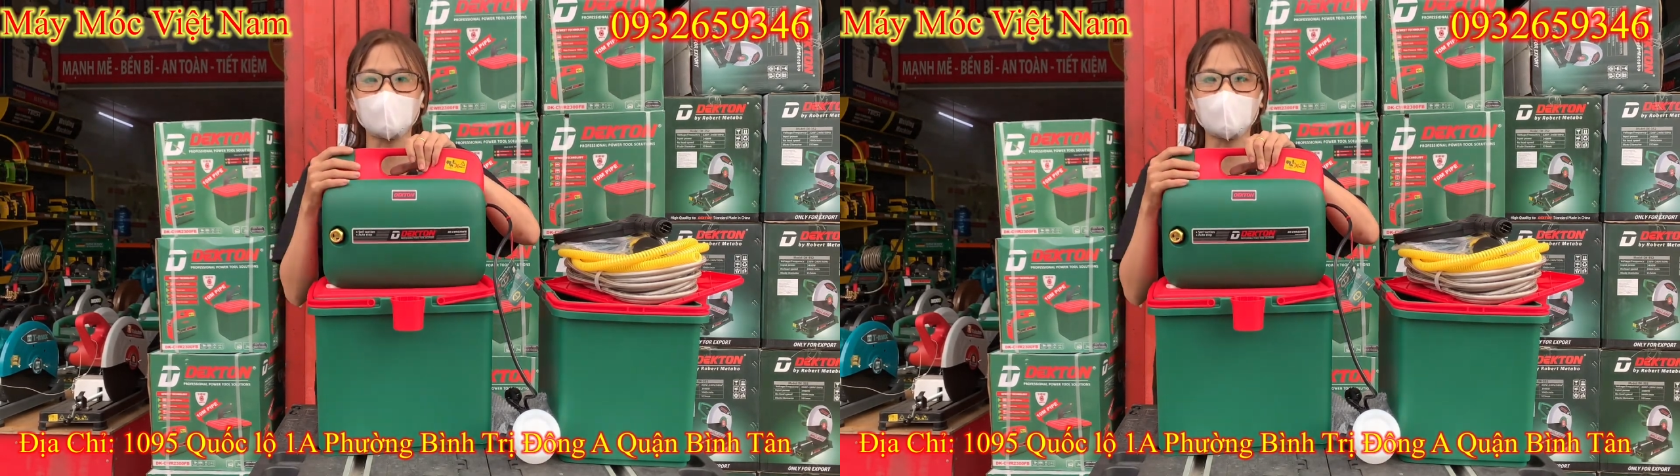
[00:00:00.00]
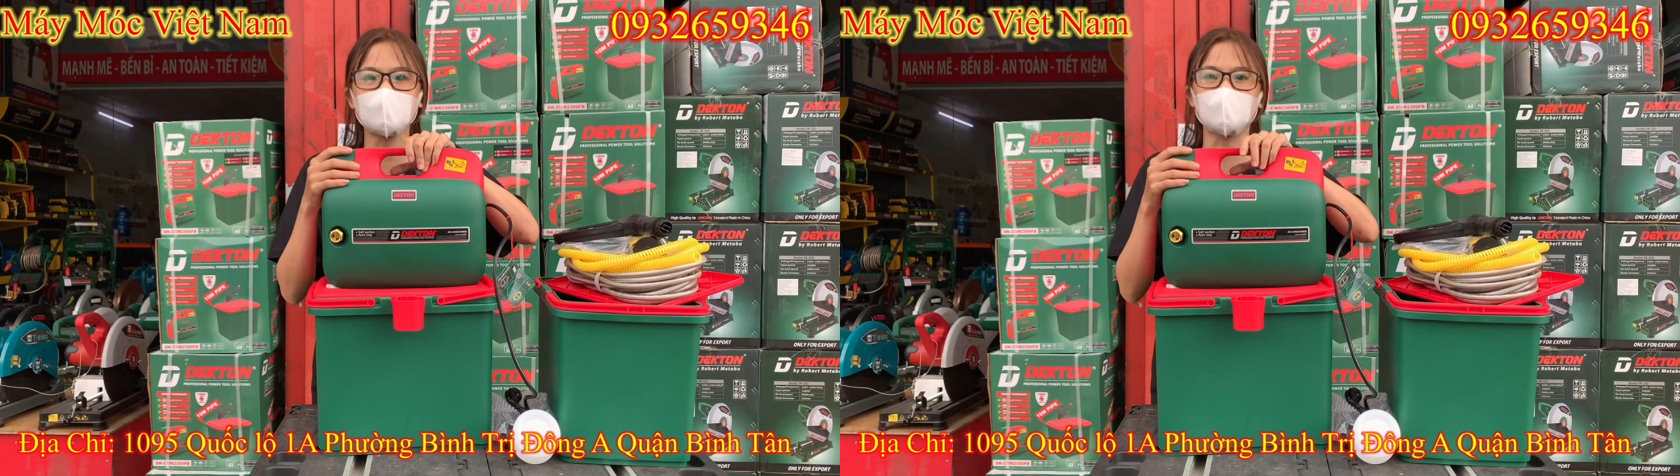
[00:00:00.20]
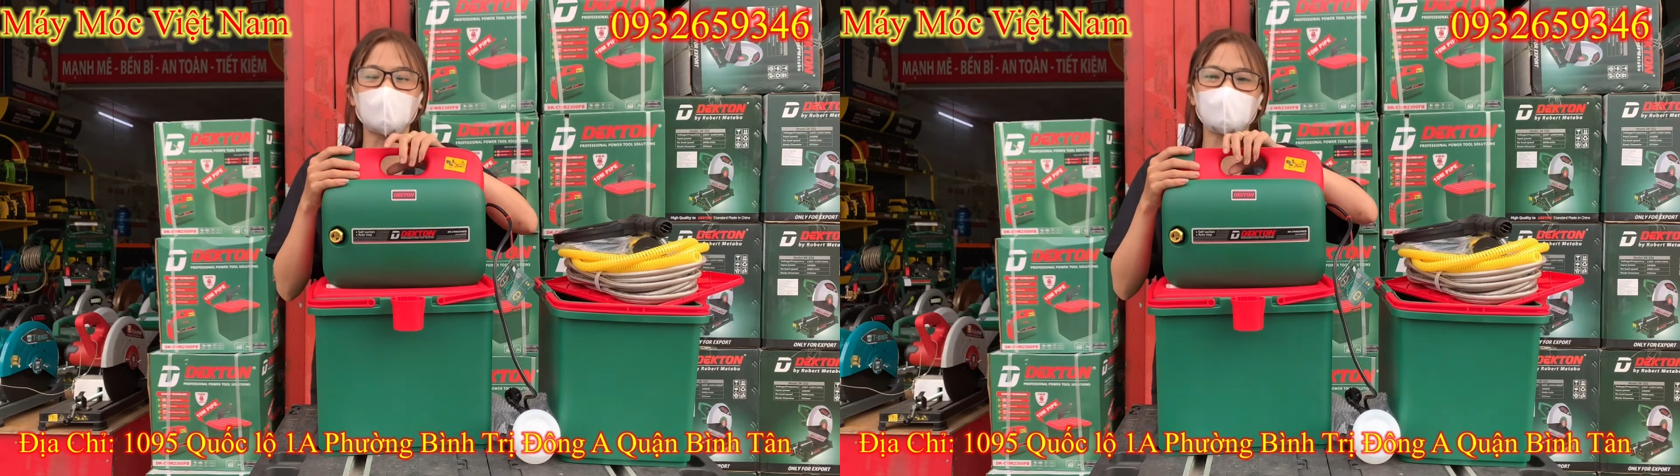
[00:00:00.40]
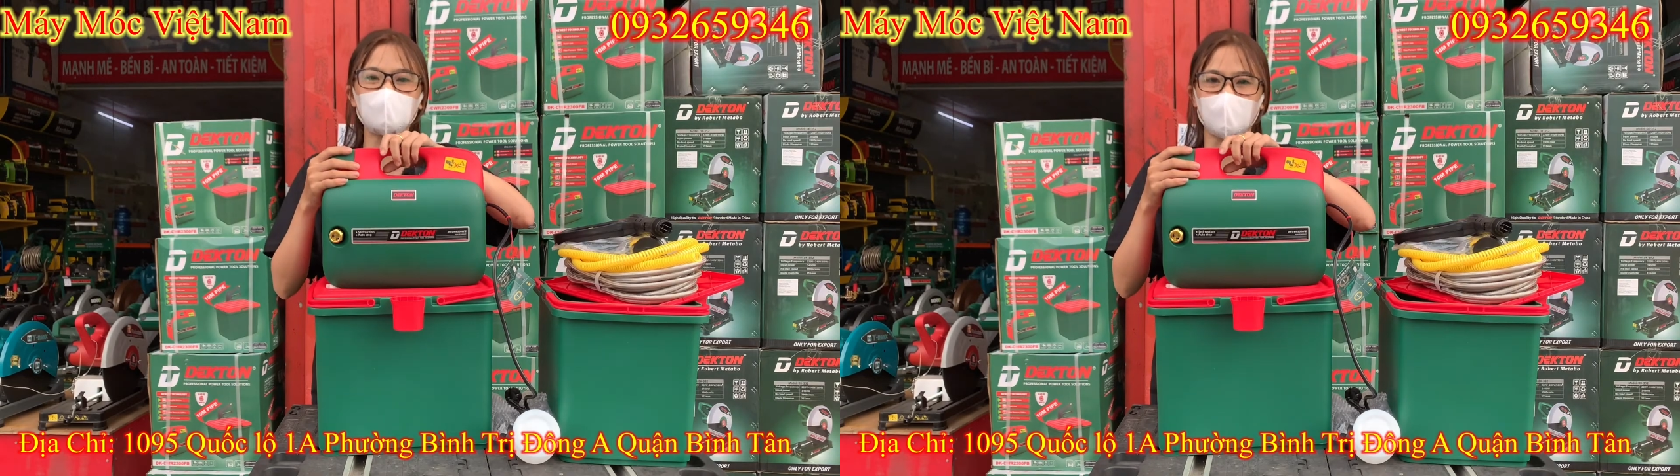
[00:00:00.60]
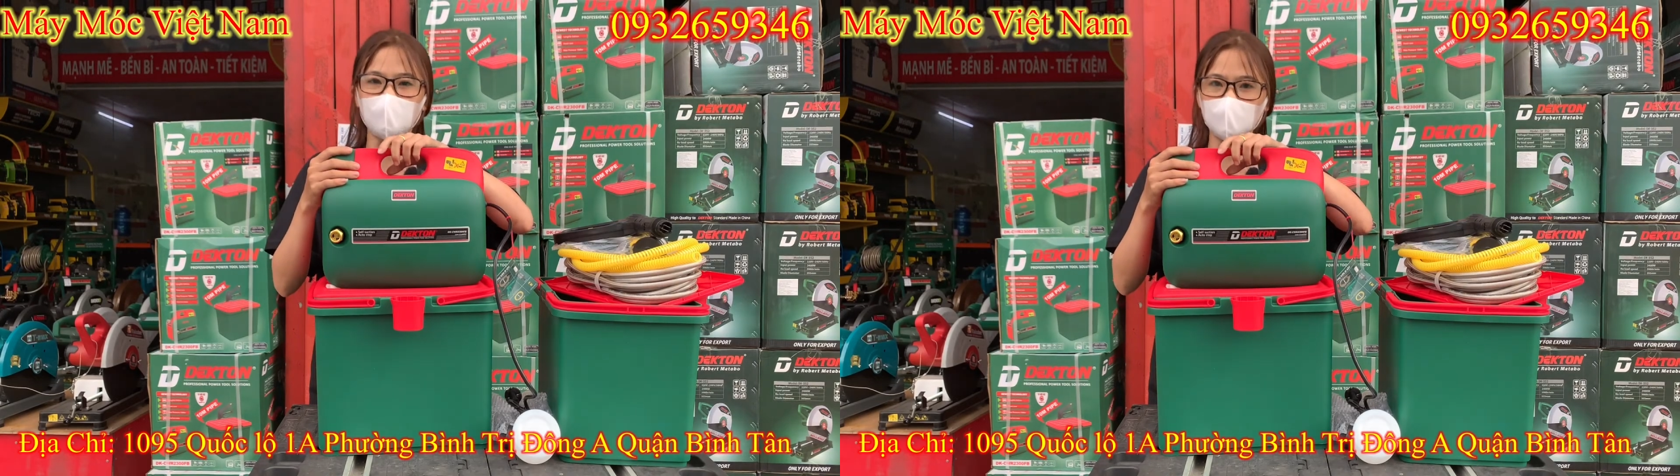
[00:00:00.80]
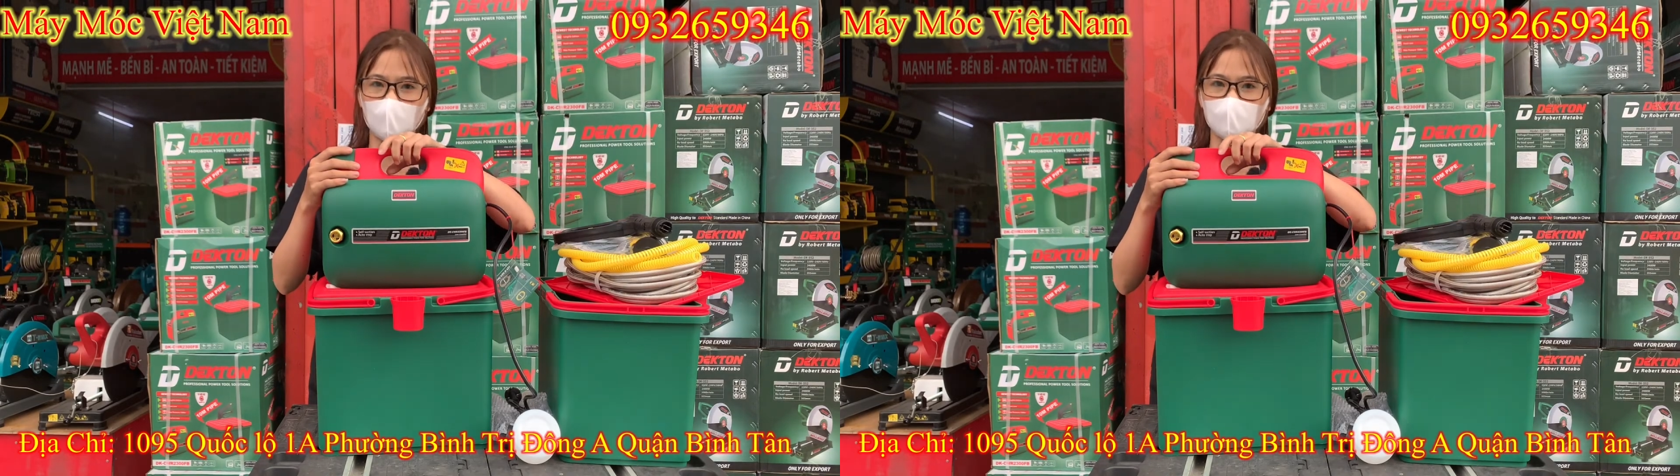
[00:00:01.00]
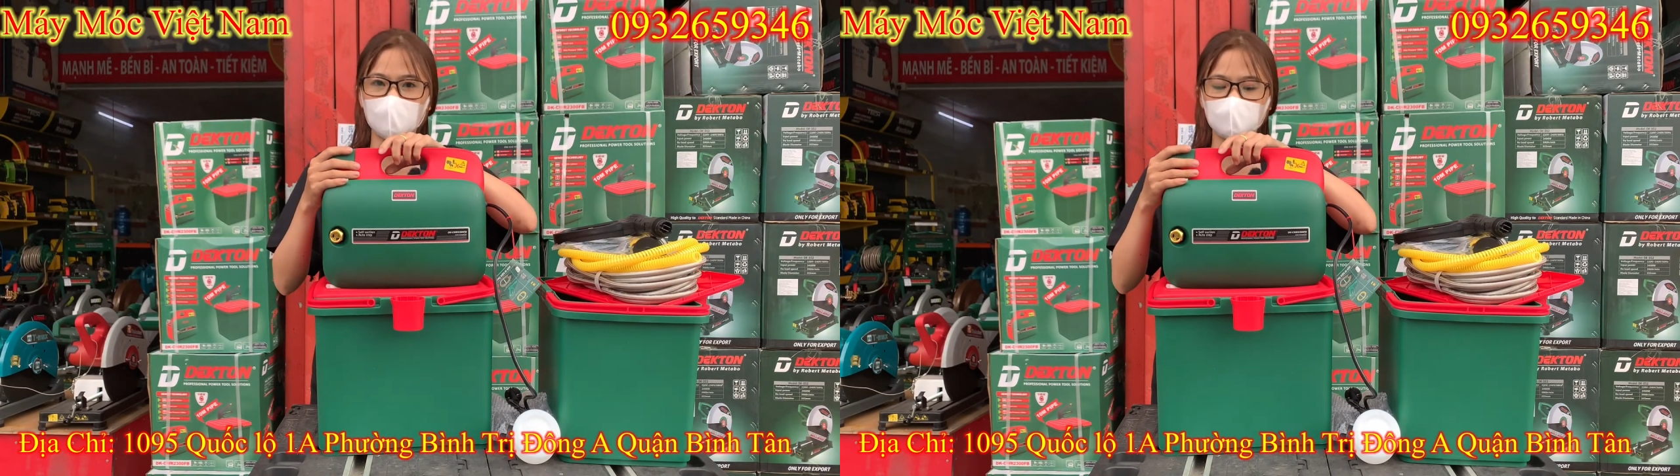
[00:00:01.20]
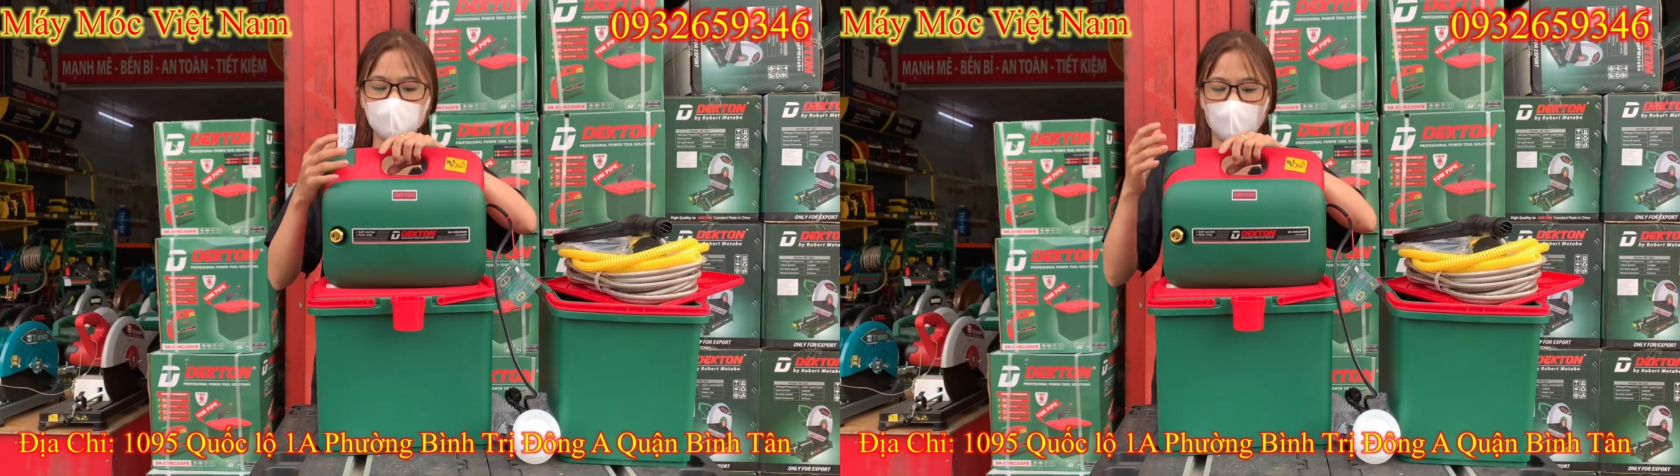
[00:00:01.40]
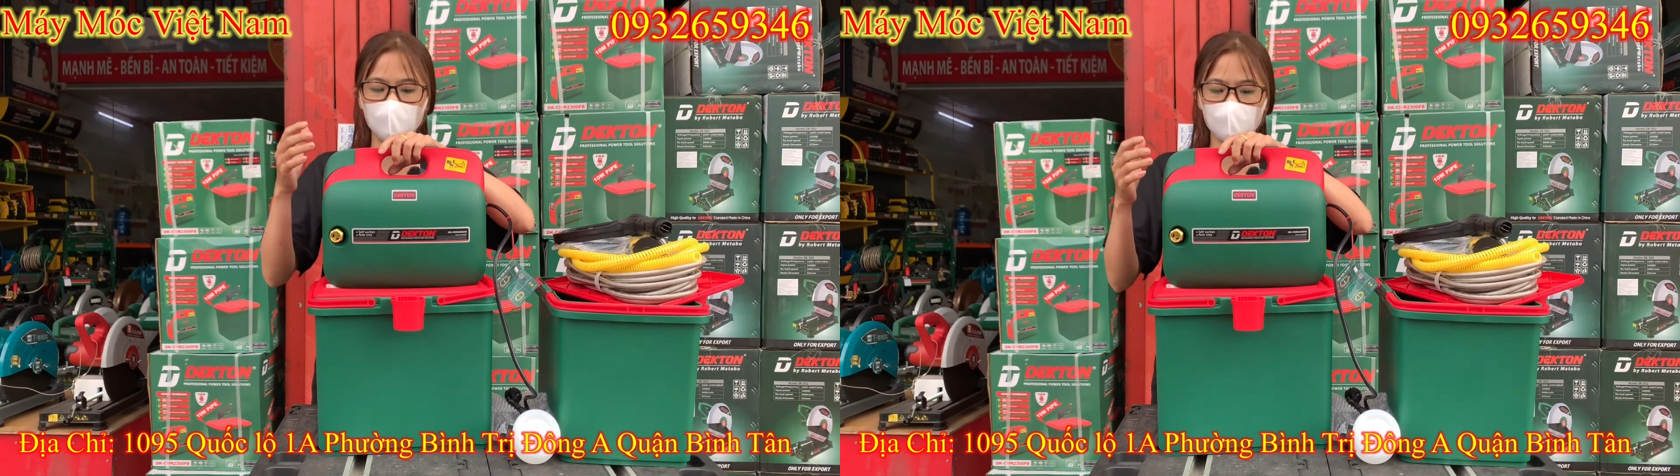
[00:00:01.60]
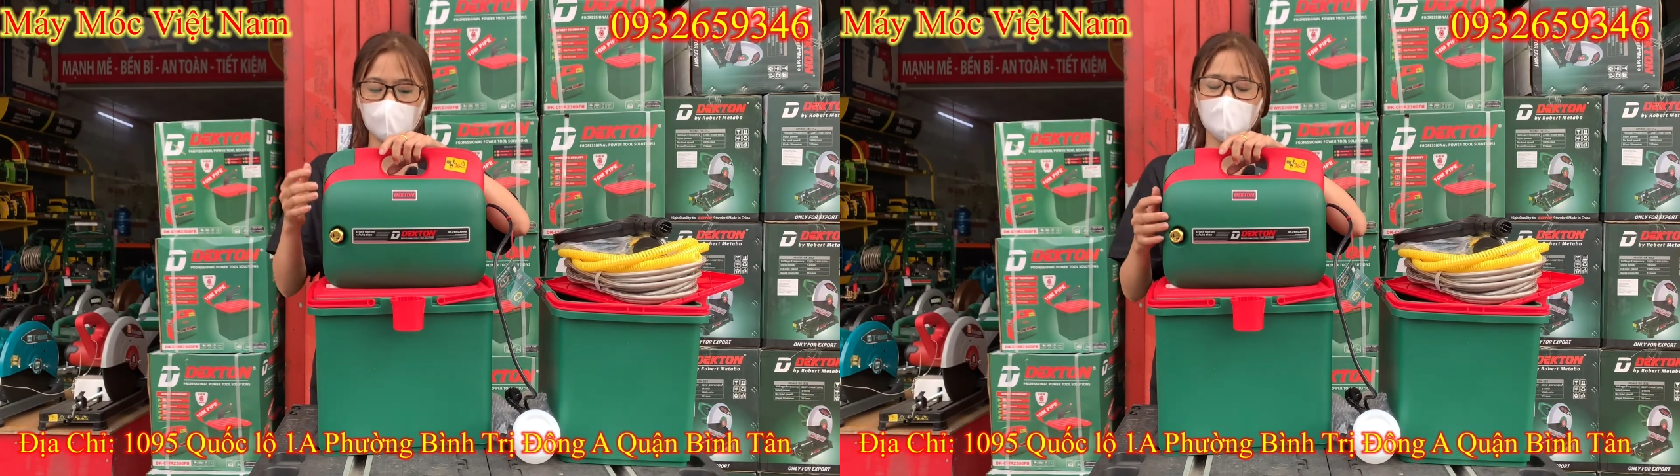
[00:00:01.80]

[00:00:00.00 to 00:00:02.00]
xe thì các anh có thể dùng để sử dụng